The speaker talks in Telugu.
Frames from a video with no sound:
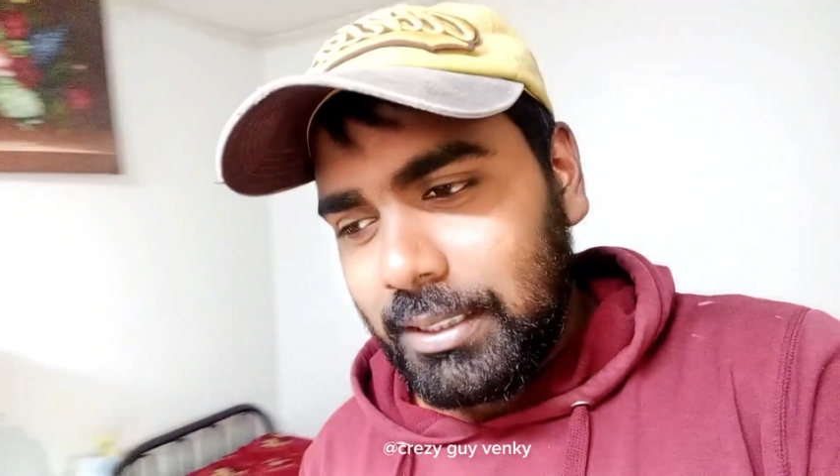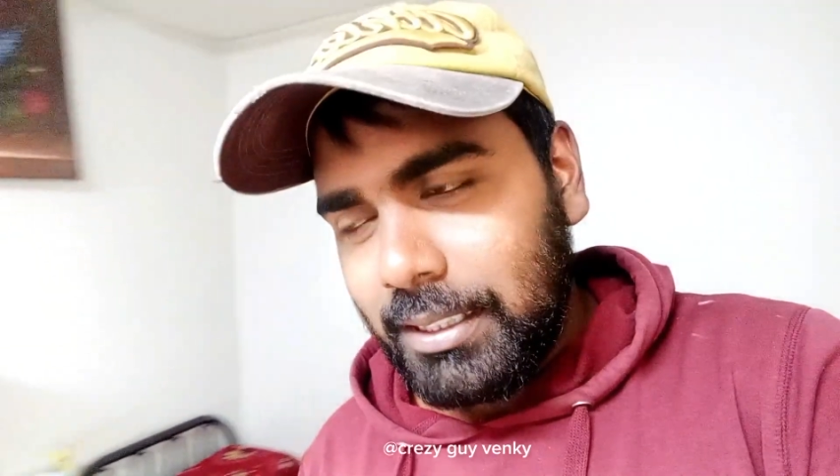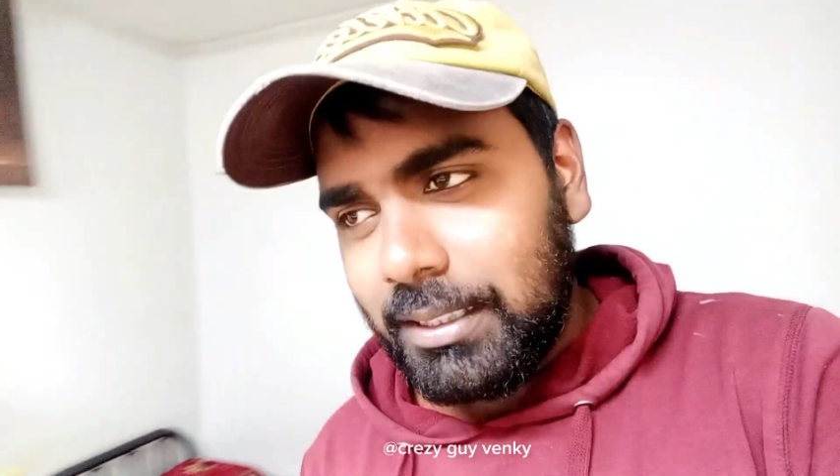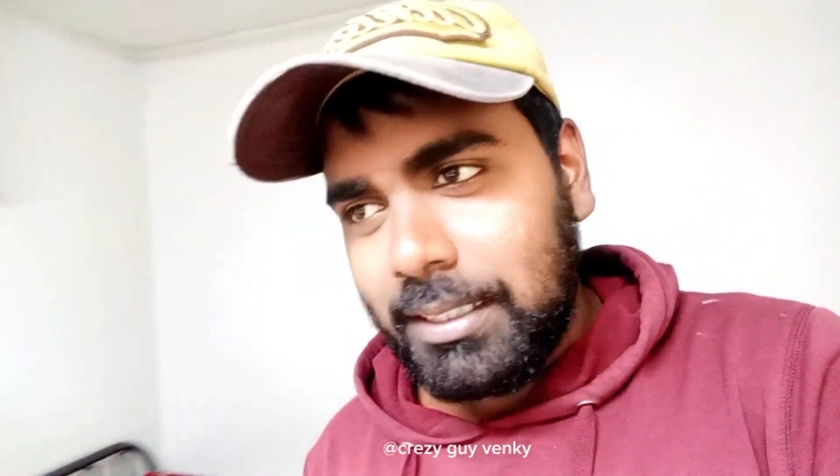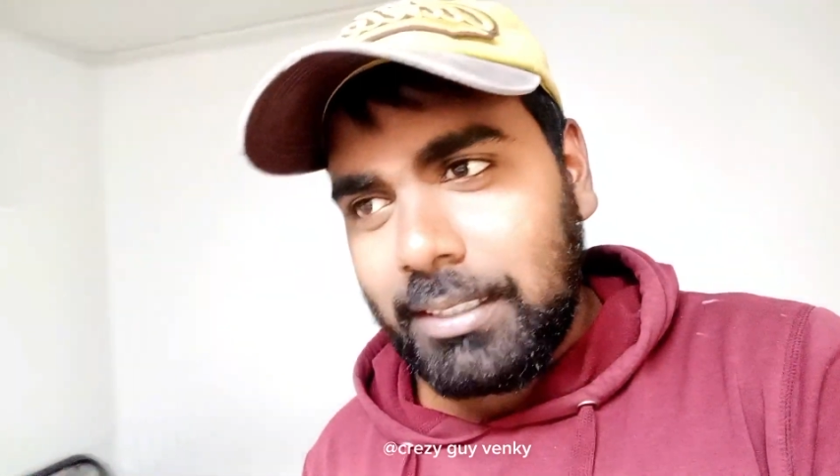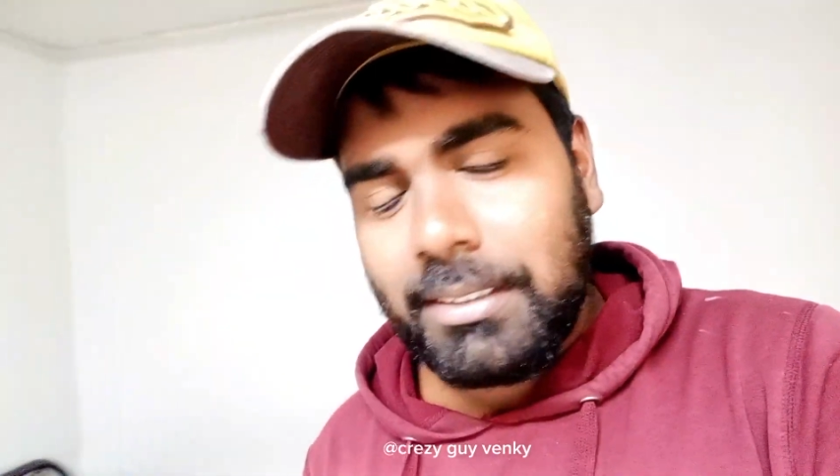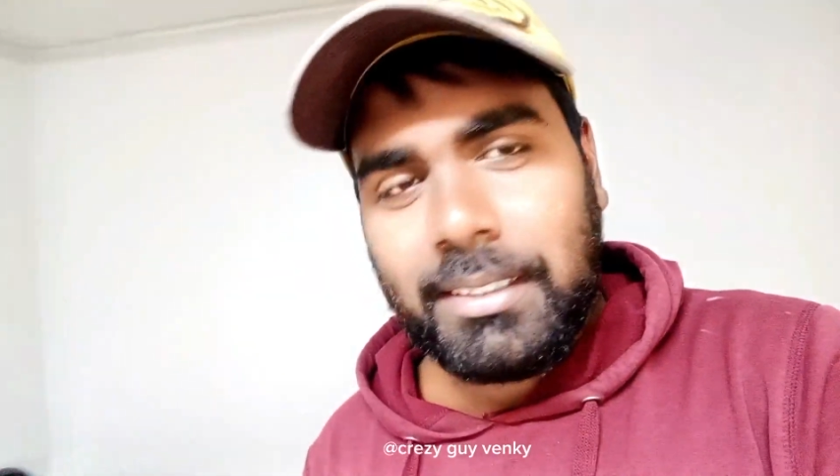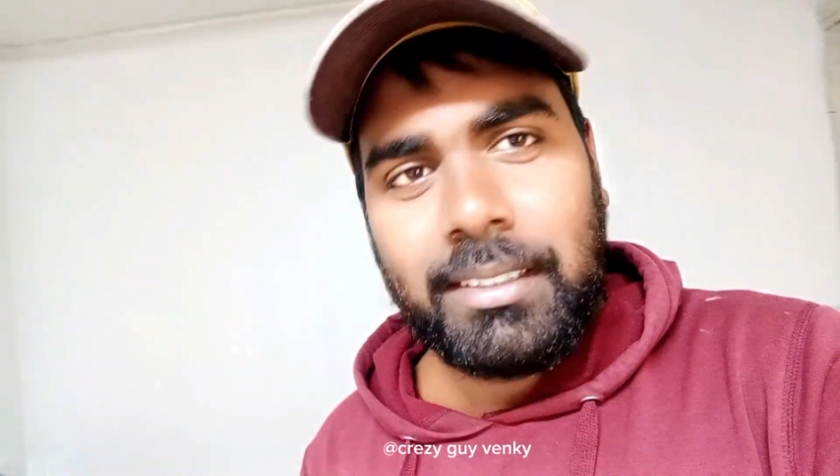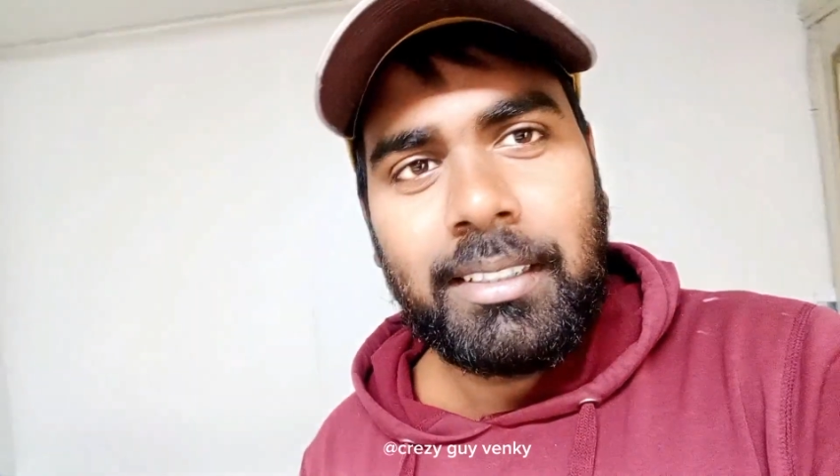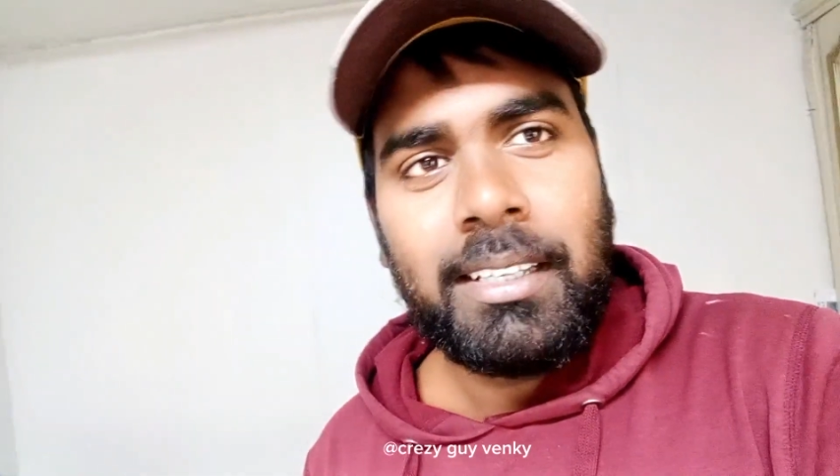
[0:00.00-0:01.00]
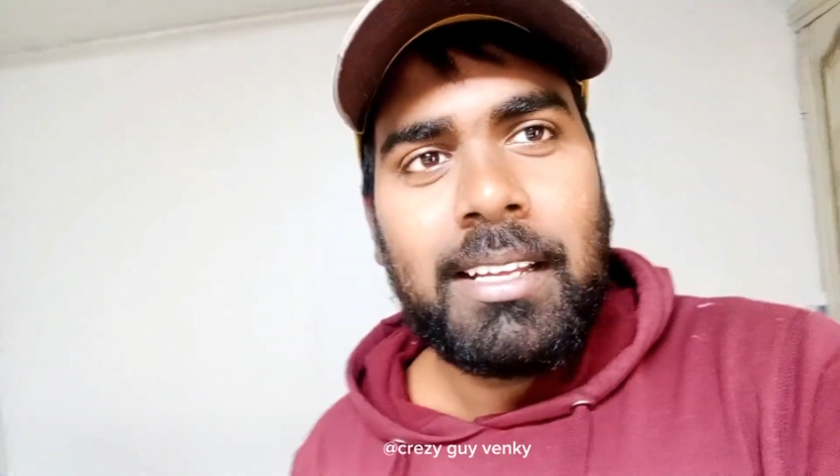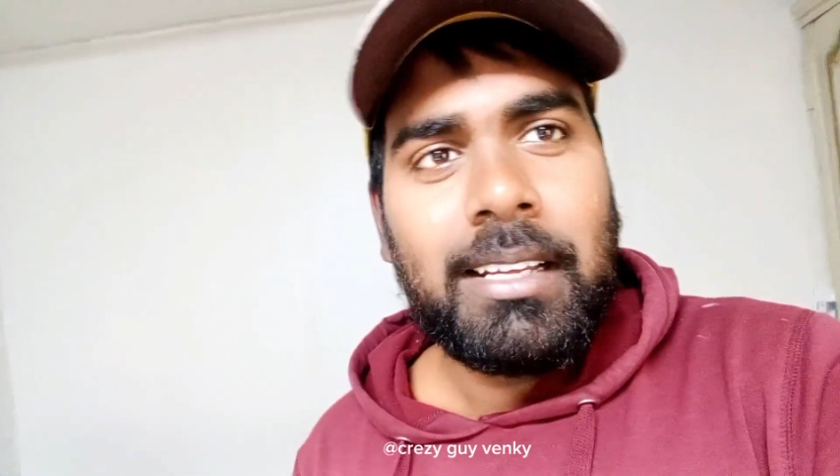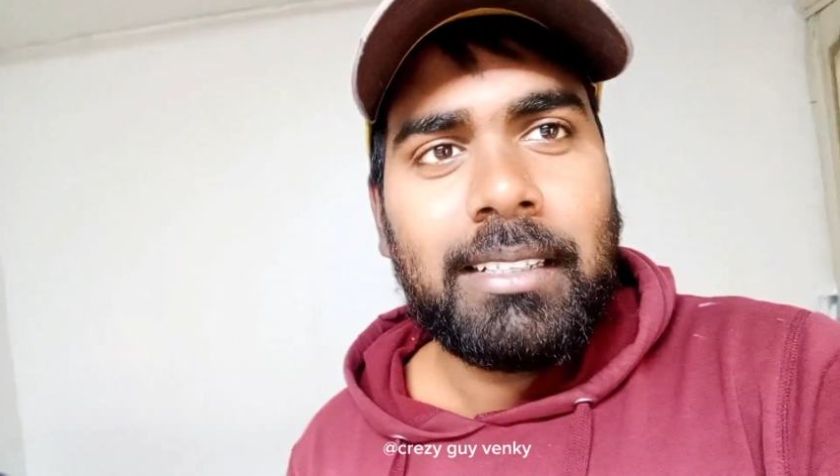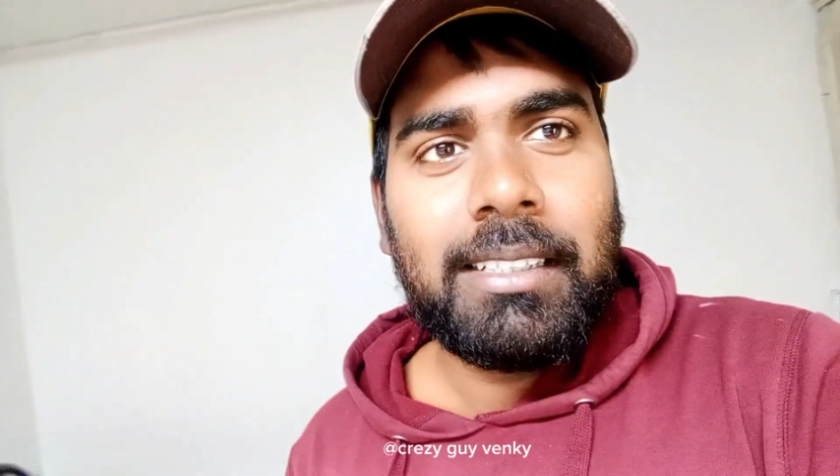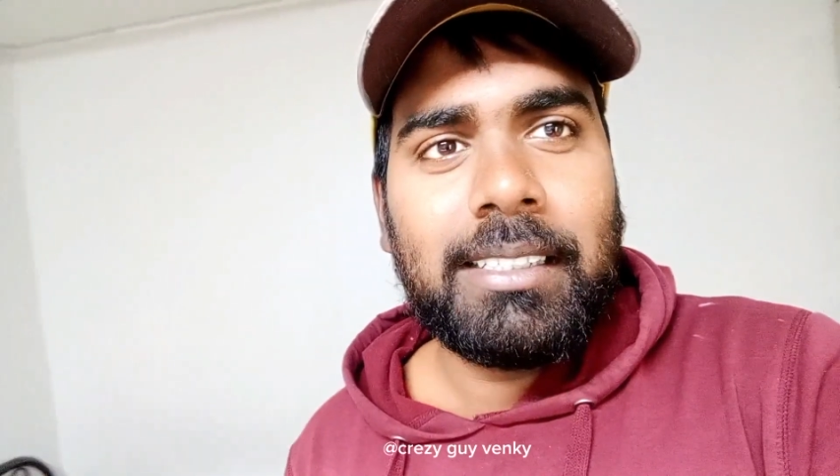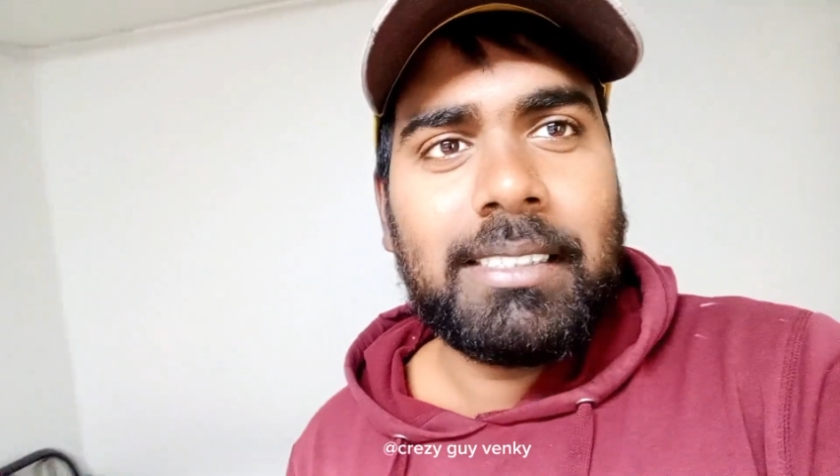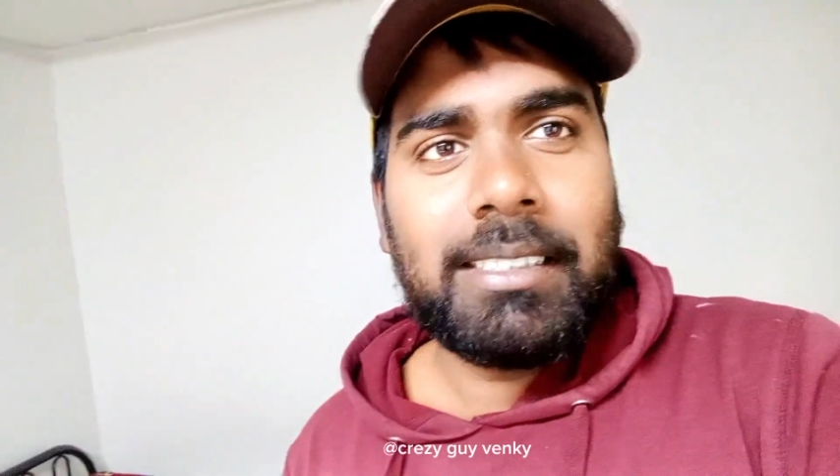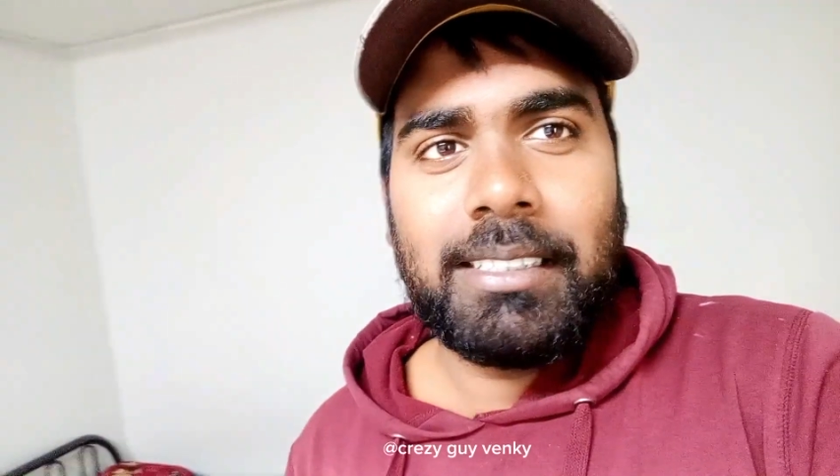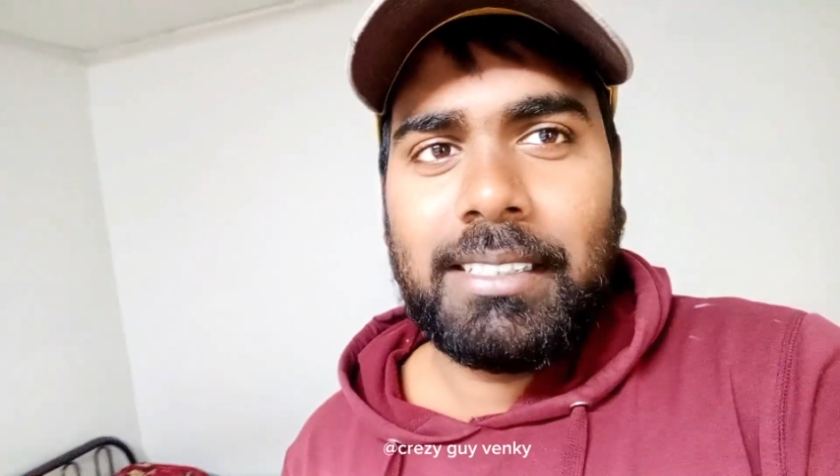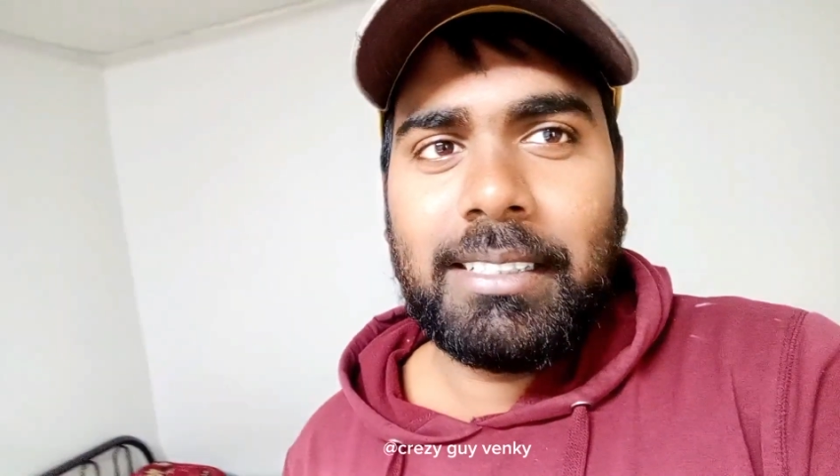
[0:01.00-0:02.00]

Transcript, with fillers: తెచ్చాడు తెచ్చి